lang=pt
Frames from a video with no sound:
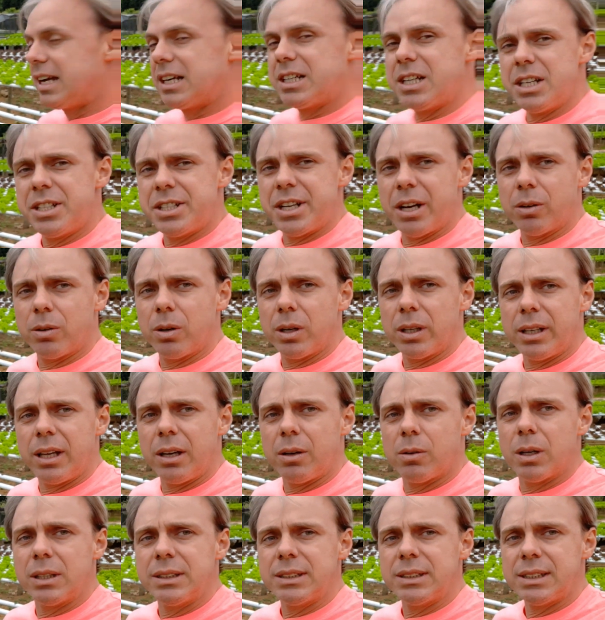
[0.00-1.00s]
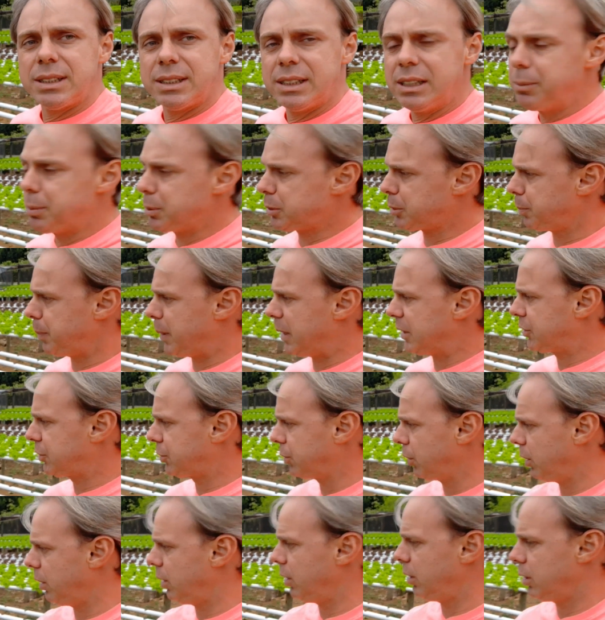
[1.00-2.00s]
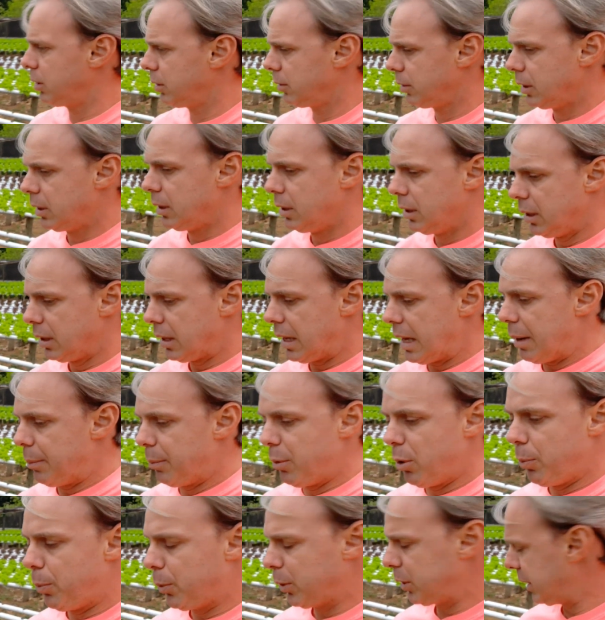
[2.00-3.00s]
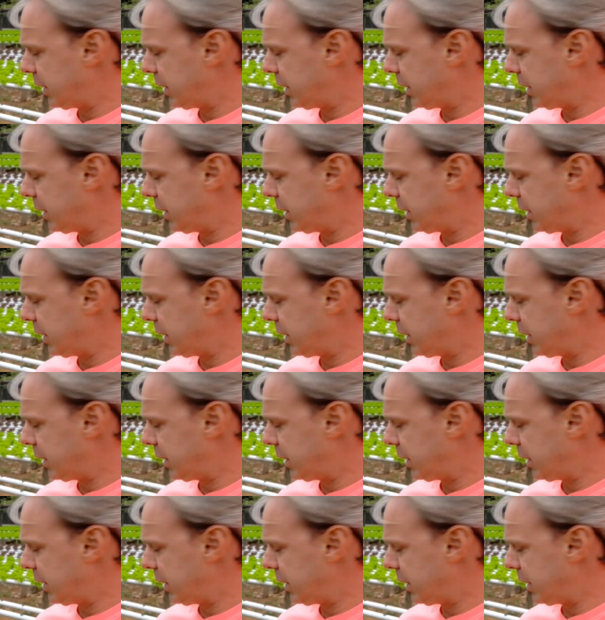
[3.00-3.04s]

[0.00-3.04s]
a gente chegou aqui, coisa simples, passou a mão por